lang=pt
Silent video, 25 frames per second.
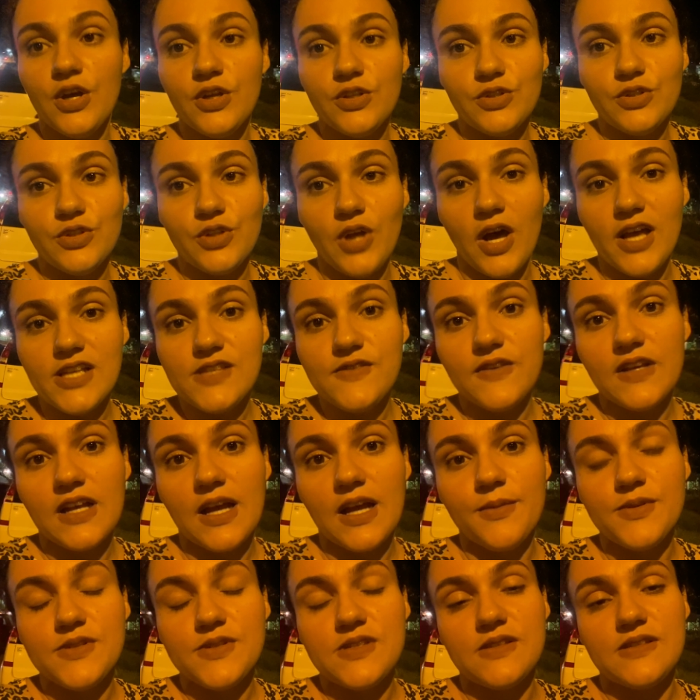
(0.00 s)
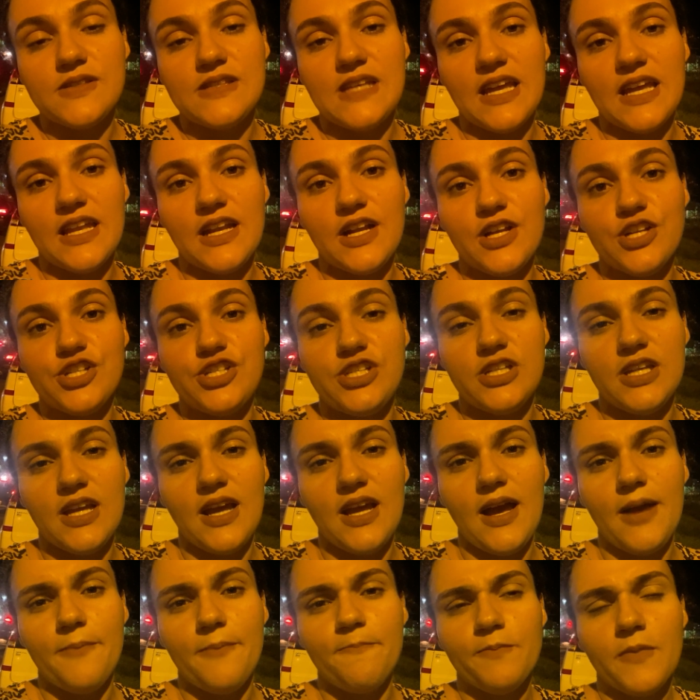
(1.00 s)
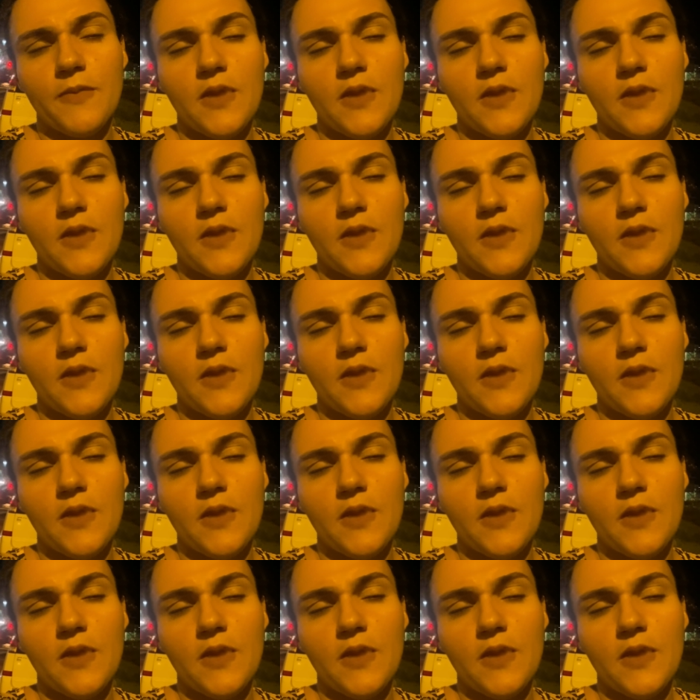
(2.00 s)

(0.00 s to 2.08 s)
Nós ficamos sem energia.